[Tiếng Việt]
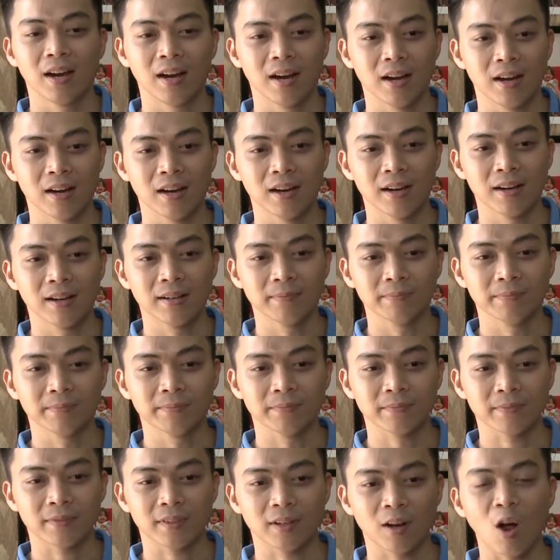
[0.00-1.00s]
à,
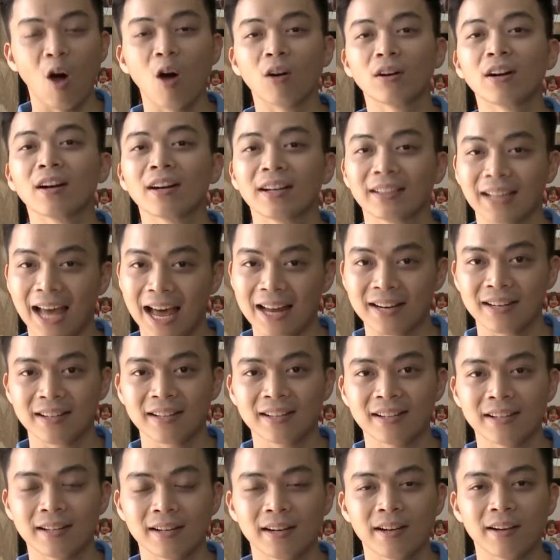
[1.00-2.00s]
ngọt rất là thanh
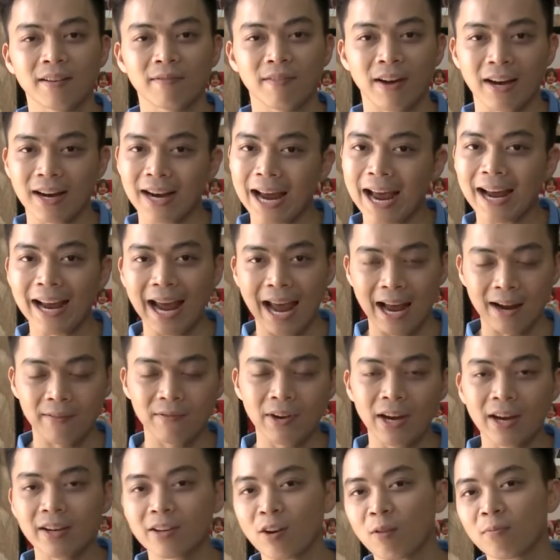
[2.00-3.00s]
và khác
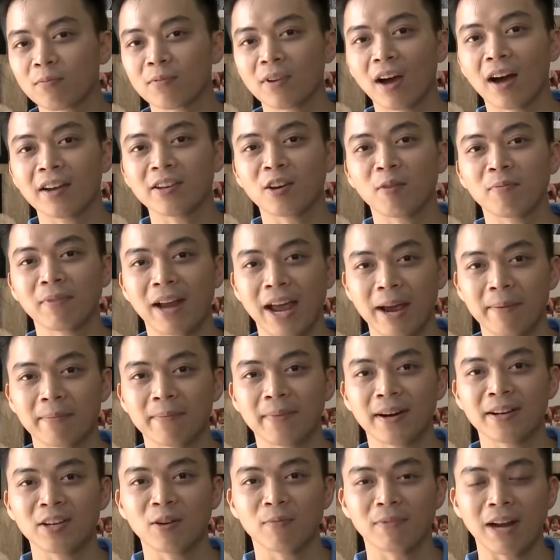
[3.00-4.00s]
hẳn với ở trong ở trong
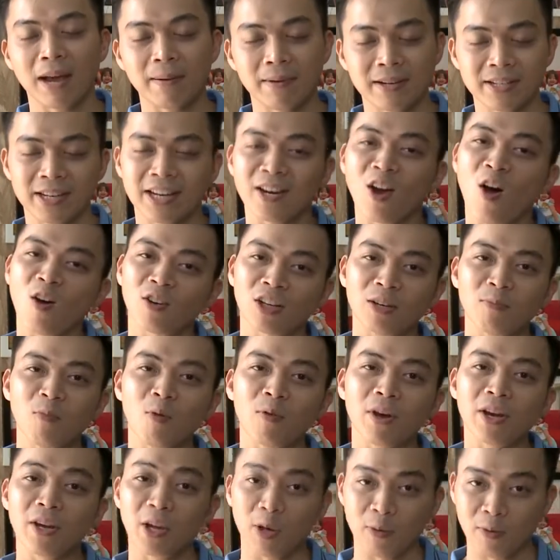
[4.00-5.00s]
nam ở trong nam này sẽ ngọt theo
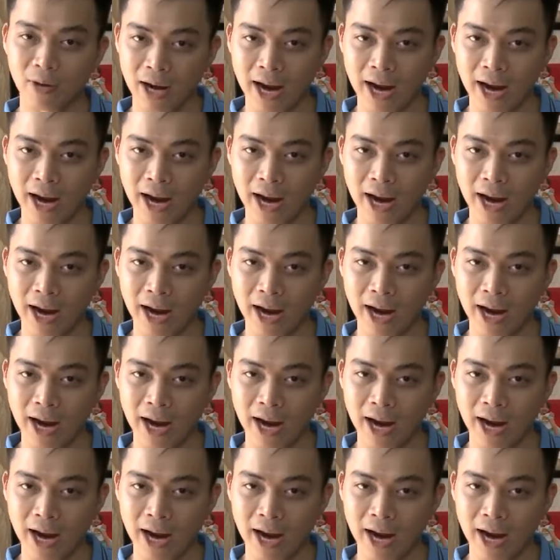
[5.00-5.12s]
một cái kiểu